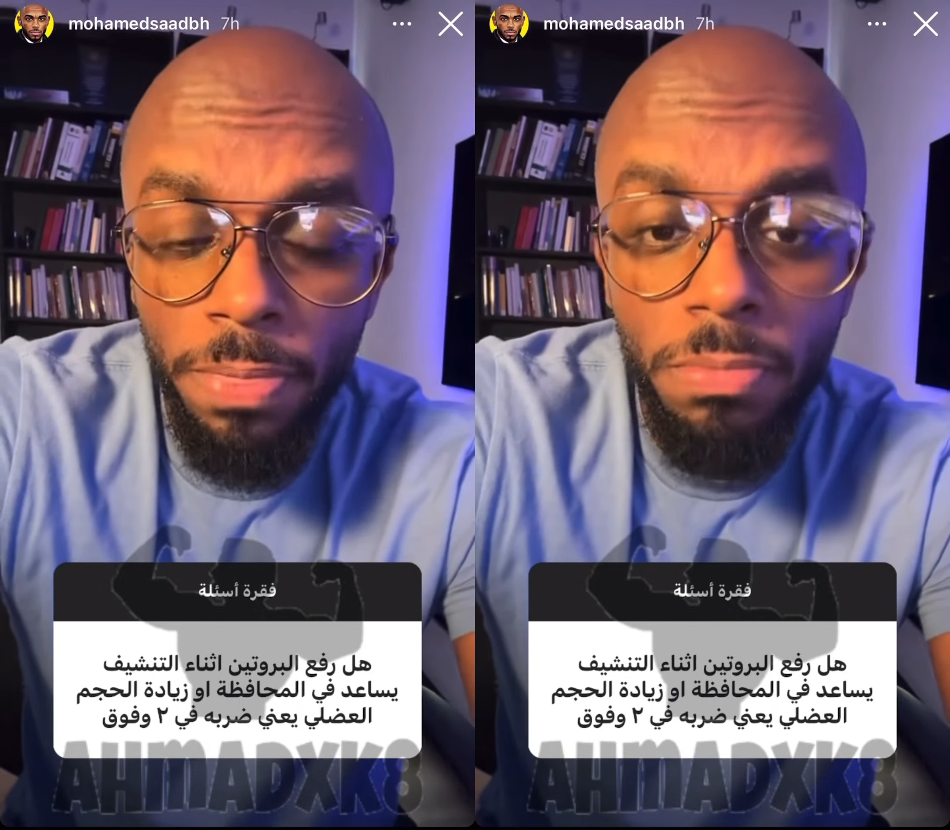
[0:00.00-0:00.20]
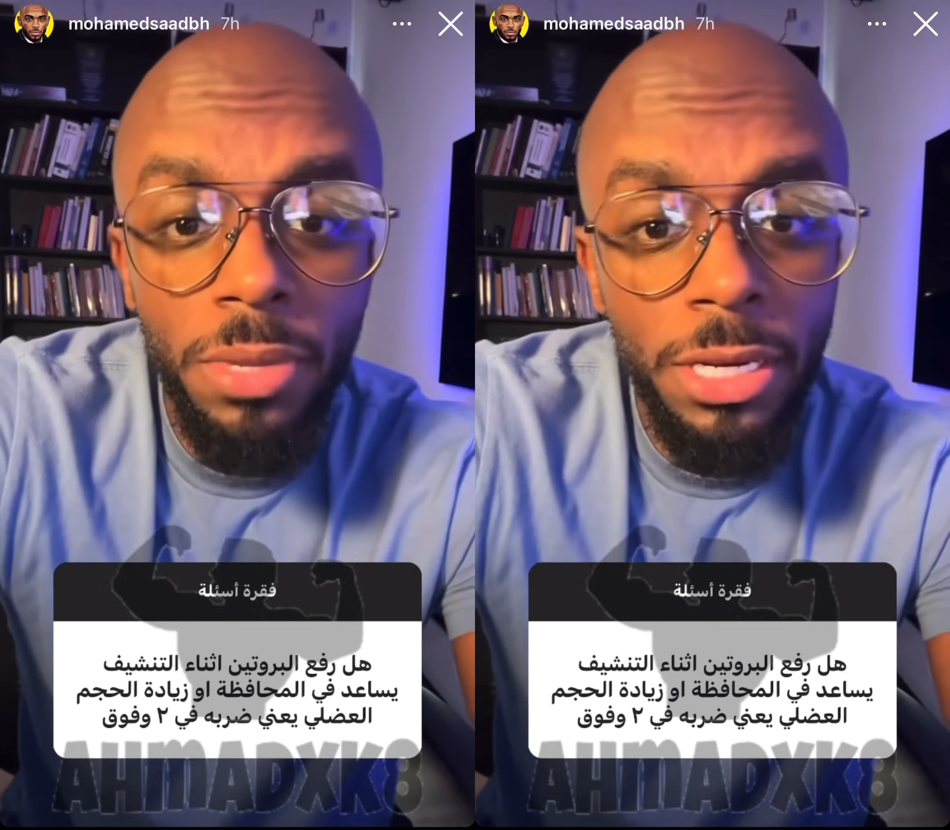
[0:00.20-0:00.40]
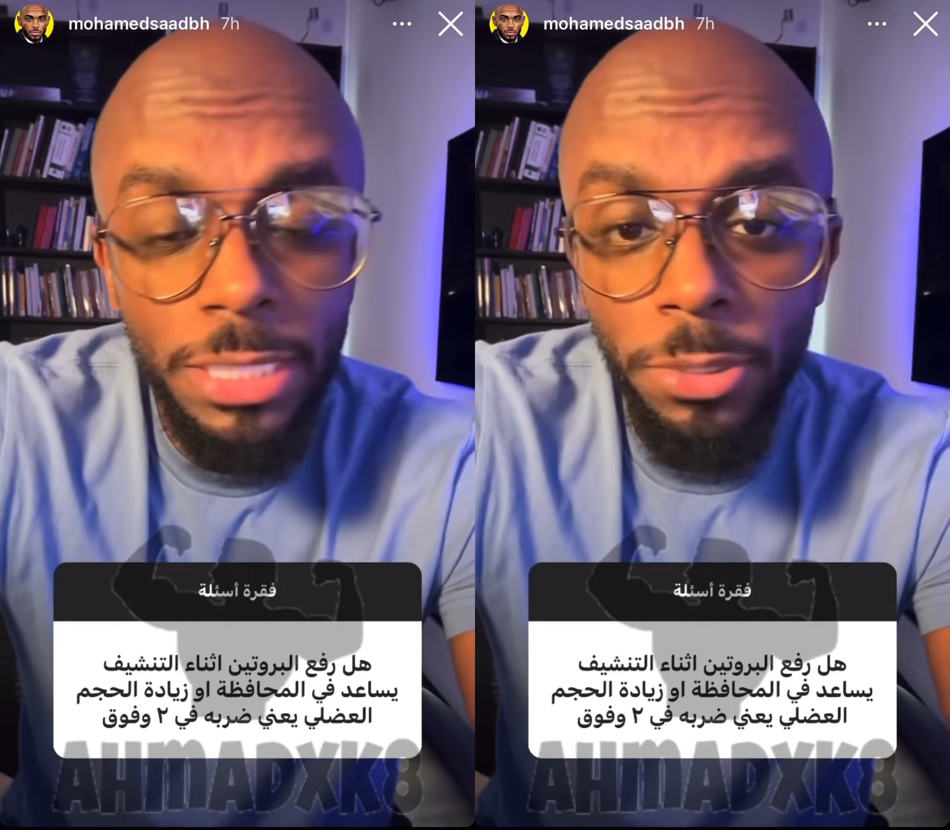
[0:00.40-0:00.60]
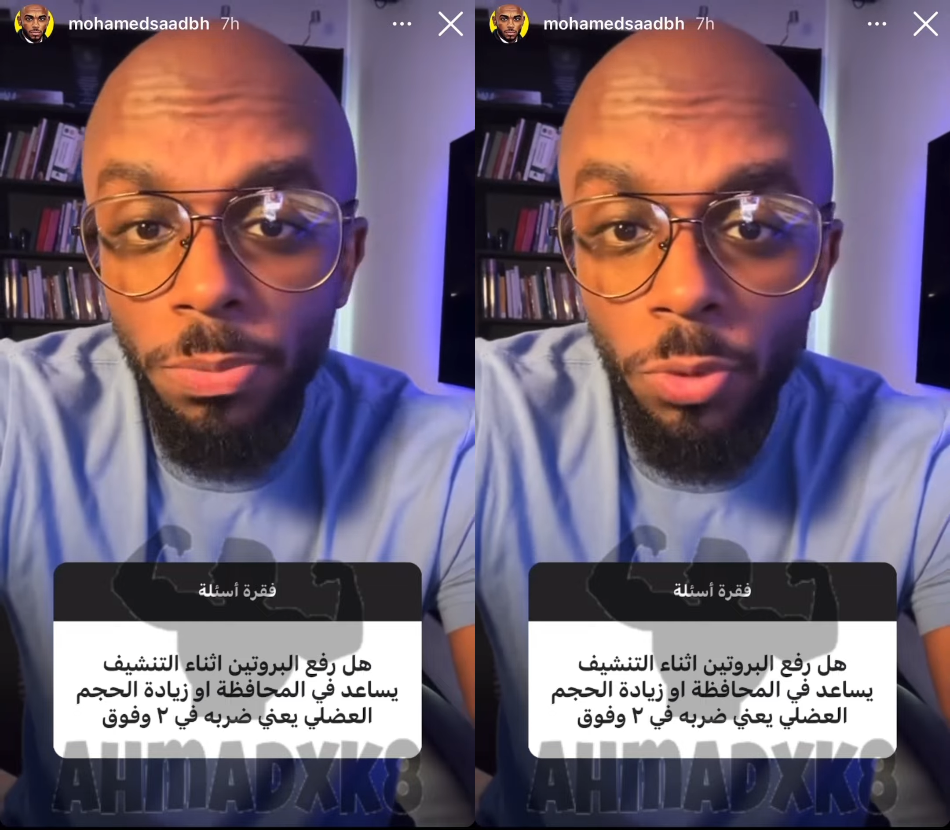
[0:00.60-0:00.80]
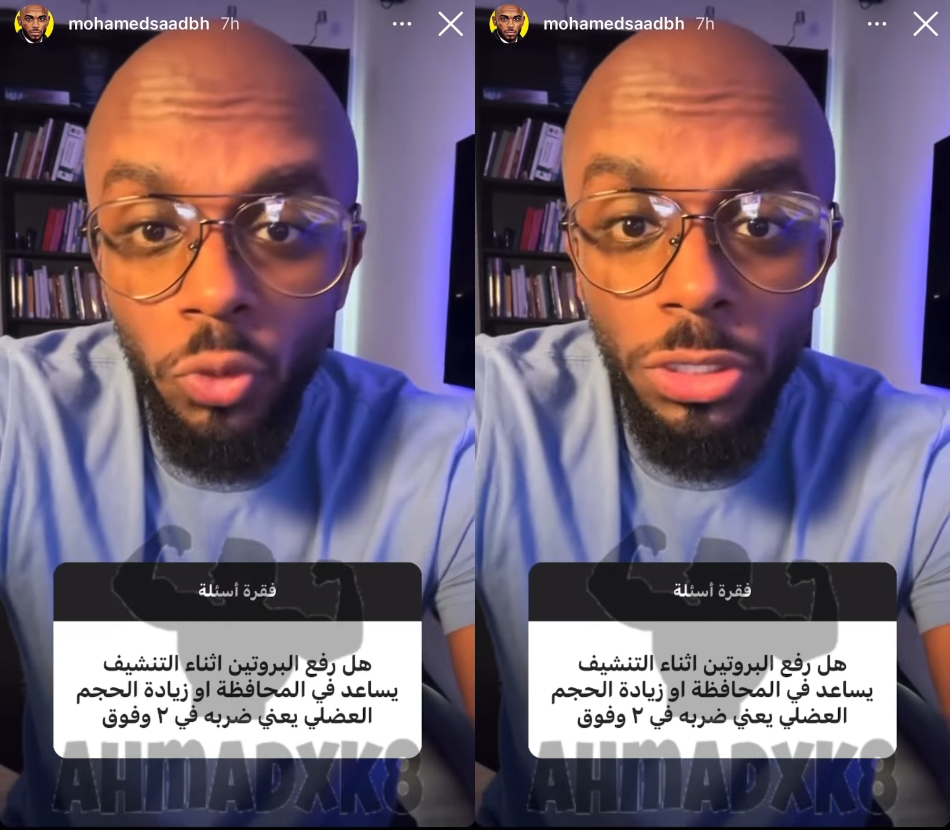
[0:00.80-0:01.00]
من نسبه
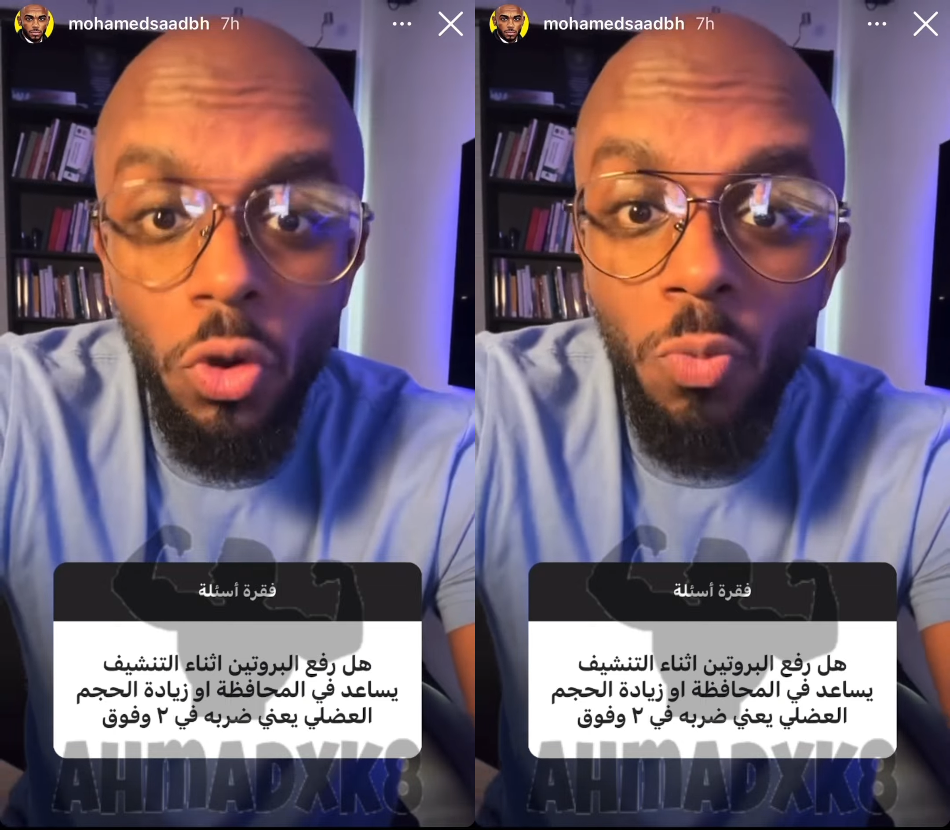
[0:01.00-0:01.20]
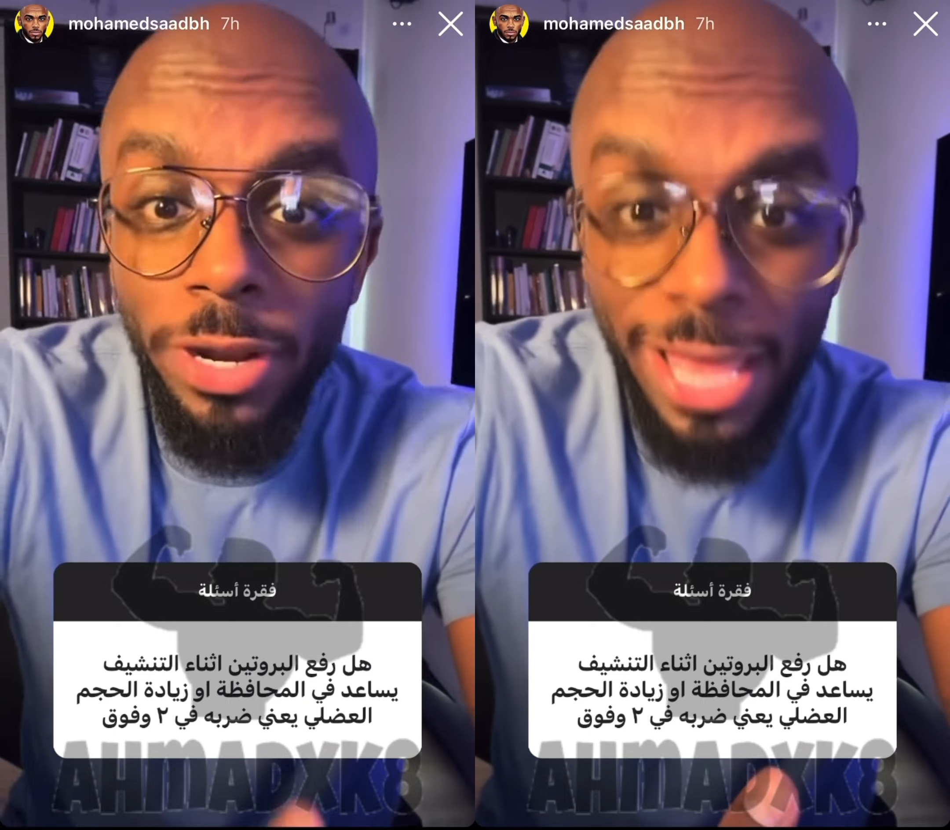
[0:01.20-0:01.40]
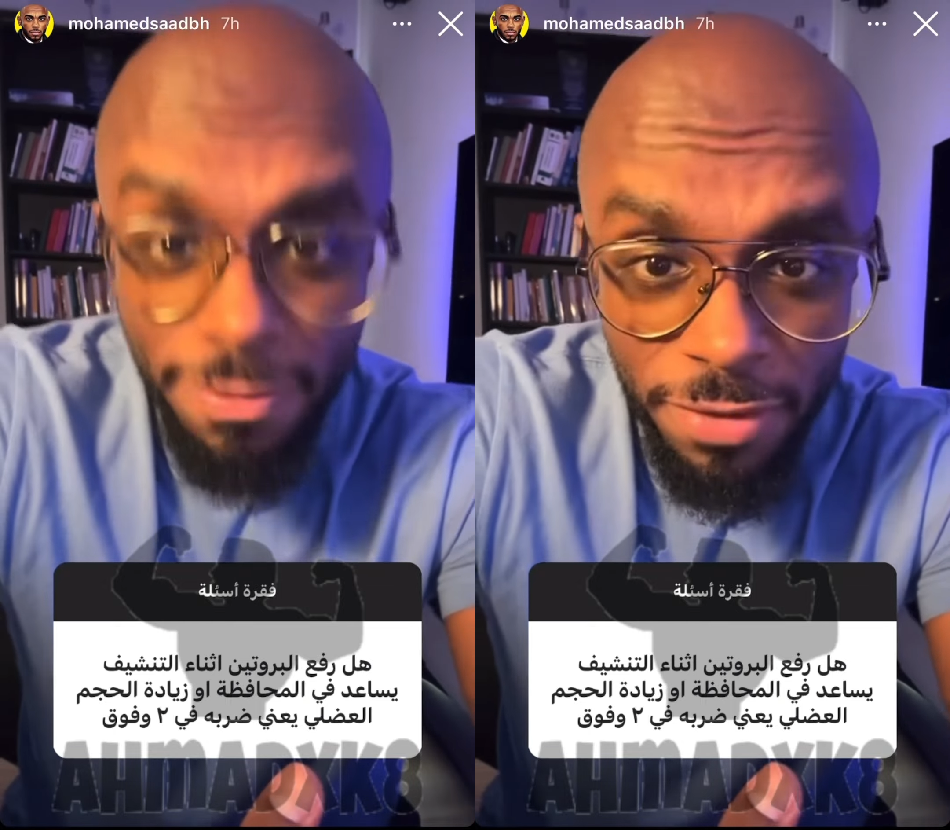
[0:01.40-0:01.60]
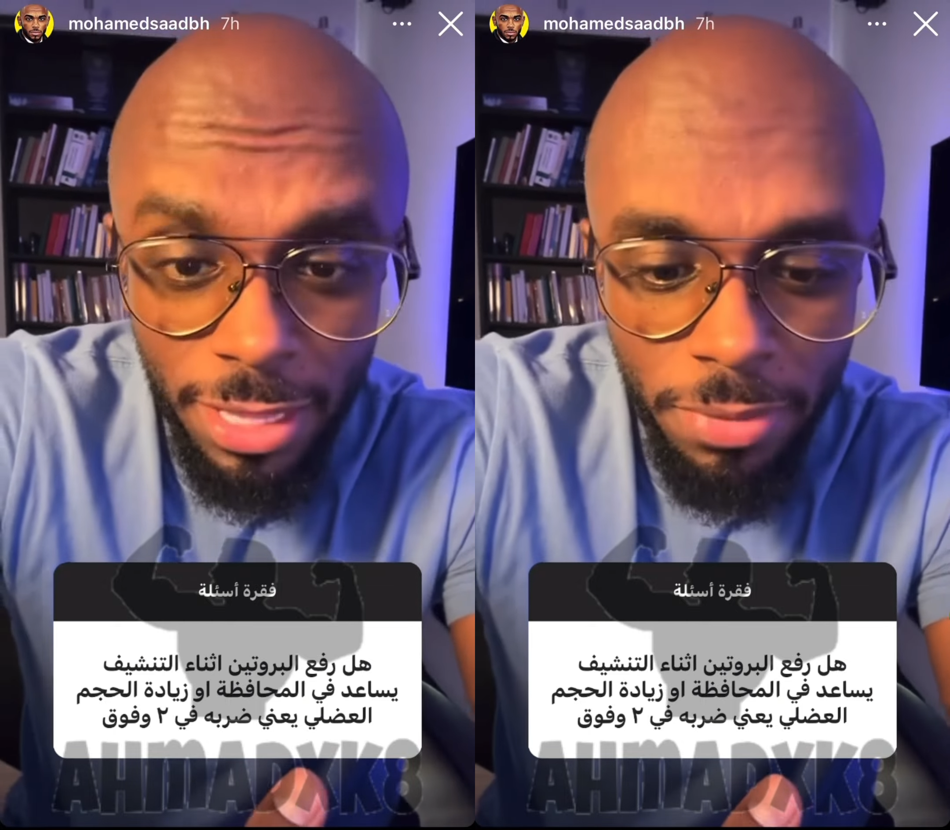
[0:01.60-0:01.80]
البروتين تكون منخفضه